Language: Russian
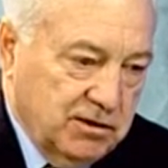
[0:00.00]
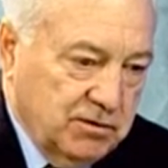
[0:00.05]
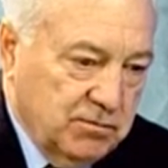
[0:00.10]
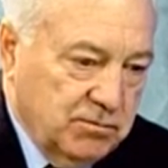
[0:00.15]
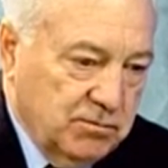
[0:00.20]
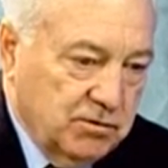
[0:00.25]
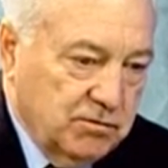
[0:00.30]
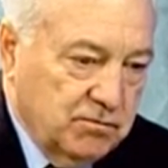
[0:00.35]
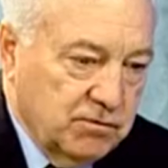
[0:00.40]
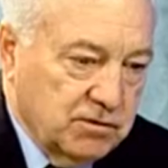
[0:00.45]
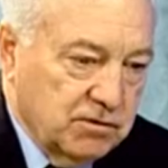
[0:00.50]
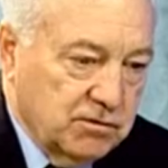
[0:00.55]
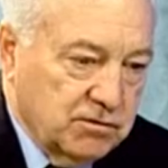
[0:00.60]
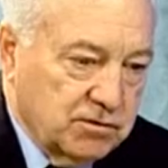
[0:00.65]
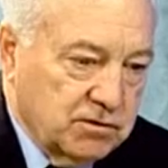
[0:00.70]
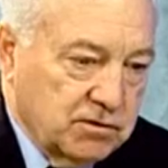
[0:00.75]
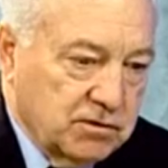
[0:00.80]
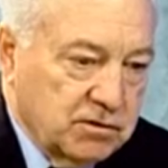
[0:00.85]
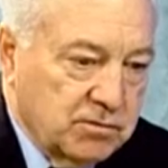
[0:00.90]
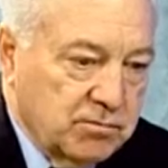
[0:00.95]
Мы
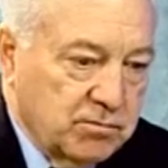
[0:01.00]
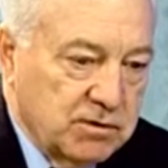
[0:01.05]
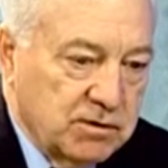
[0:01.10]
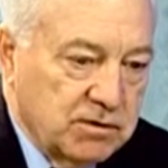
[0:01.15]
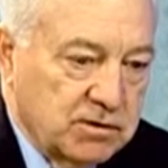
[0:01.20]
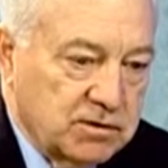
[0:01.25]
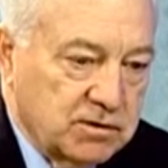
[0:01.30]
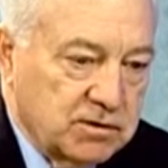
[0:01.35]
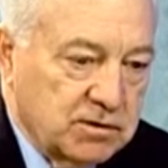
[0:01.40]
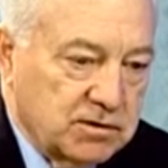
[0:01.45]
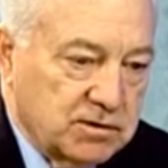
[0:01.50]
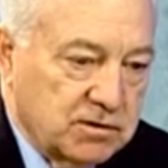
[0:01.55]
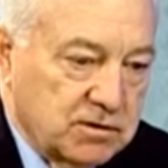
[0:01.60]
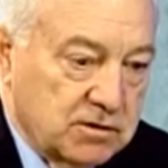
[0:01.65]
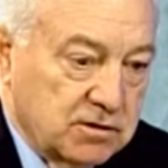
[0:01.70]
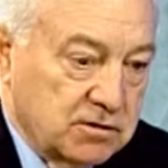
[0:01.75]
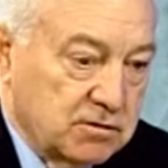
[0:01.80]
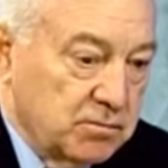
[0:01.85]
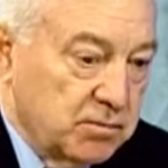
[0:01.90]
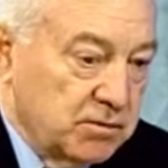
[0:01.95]
вынуждены были, значит,
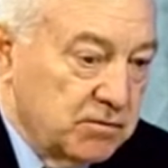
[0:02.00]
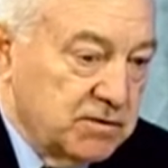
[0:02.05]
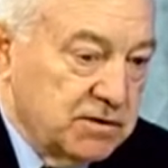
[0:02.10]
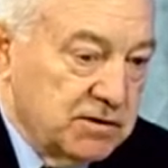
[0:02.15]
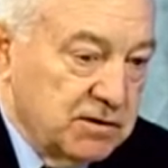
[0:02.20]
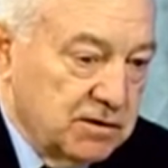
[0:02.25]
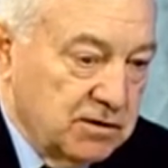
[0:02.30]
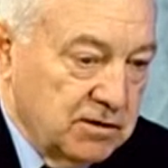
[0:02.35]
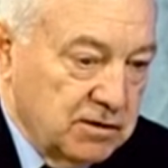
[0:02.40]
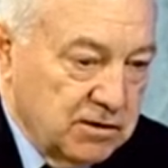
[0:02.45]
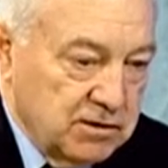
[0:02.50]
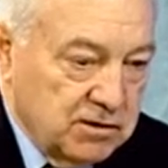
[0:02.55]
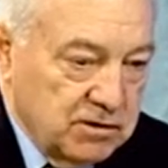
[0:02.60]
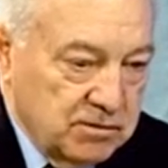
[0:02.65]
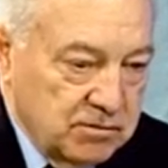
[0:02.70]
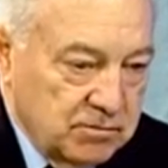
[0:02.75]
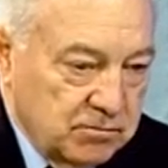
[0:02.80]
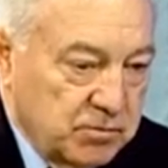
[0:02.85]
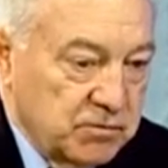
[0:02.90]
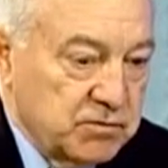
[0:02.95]
по всей,
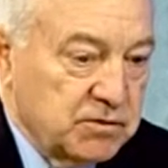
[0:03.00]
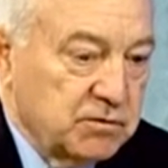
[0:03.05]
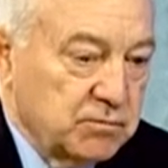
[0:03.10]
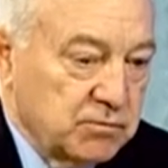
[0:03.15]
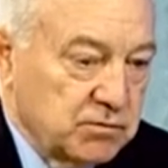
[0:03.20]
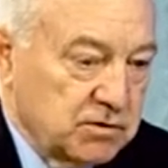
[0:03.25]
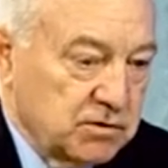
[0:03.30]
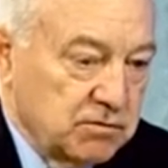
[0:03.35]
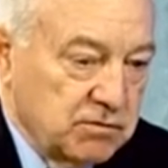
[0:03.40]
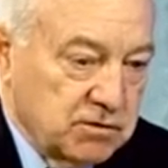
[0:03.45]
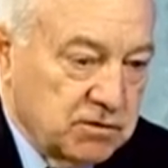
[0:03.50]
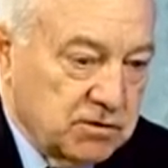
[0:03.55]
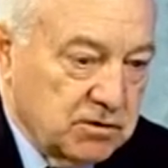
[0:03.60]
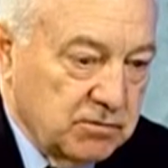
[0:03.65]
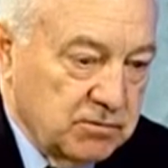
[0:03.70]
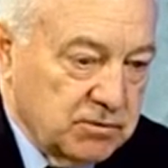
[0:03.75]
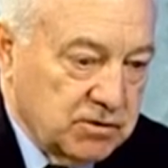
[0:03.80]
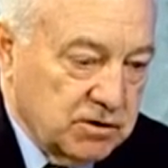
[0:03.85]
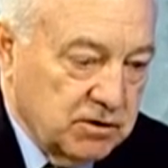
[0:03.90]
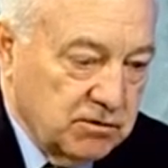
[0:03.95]
по всему
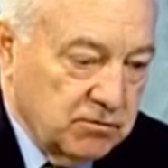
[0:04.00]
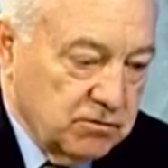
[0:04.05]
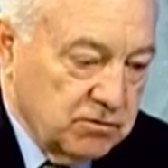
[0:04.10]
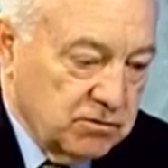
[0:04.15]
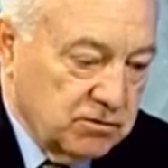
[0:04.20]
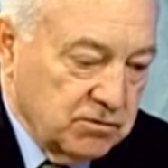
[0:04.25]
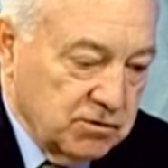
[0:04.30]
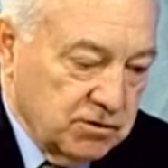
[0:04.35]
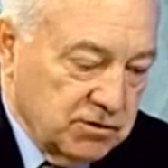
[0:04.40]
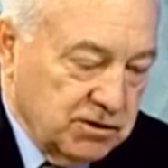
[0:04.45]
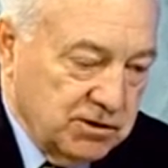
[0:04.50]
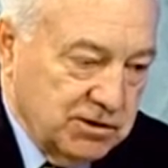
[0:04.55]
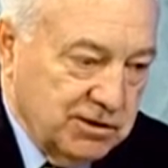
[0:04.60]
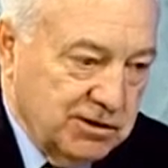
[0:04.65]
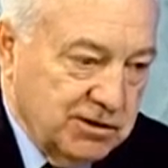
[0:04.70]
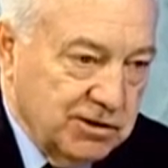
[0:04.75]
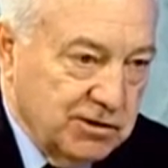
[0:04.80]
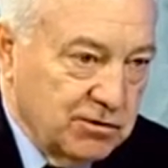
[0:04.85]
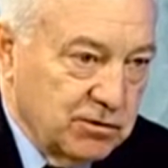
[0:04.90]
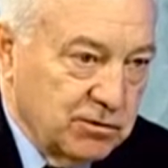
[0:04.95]
Советскому Союзу
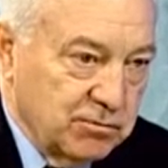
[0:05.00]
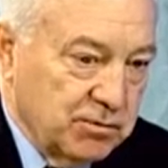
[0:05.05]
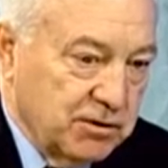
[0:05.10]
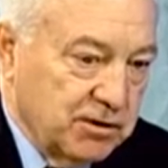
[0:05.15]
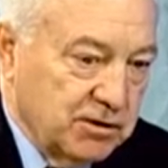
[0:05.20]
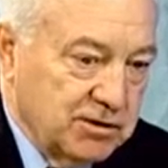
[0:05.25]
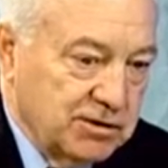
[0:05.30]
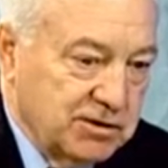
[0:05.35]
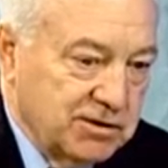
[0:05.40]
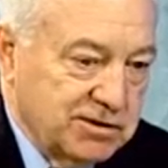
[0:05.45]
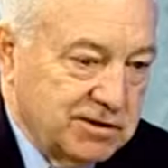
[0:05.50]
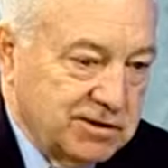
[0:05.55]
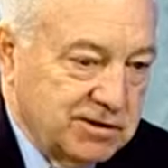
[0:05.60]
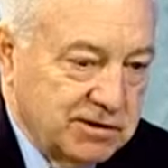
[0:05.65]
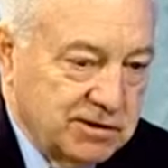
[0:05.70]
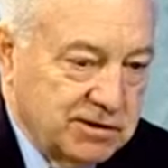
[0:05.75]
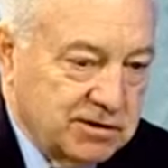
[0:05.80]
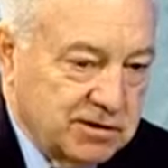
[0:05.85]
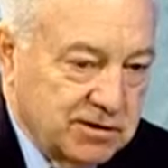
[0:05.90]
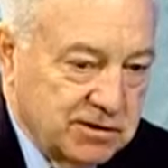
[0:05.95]
стихийно практически
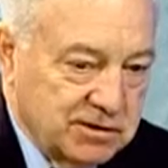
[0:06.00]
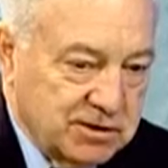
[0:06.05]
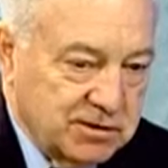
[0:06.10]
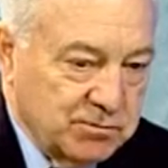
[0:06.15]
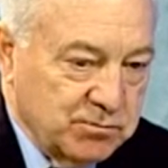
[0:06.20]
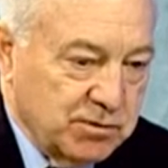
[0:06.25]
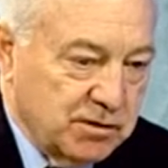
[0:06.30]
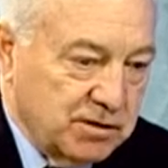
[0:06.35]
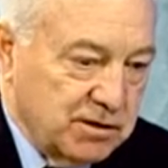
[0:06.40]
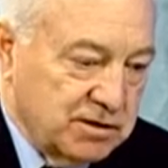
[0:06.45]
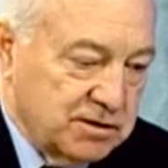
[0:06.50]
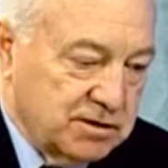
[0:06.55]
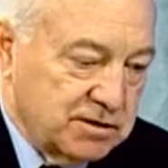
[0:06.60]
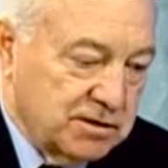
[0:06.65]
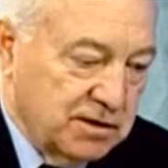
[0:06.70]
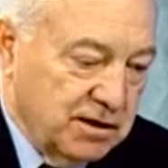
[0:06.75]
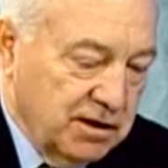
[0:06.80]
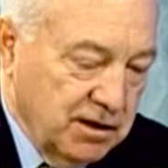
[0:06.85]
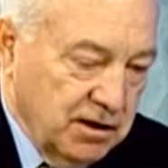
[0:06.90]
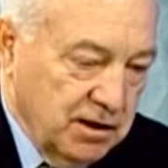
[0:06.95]
начали
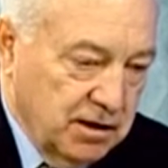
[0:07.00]
собираться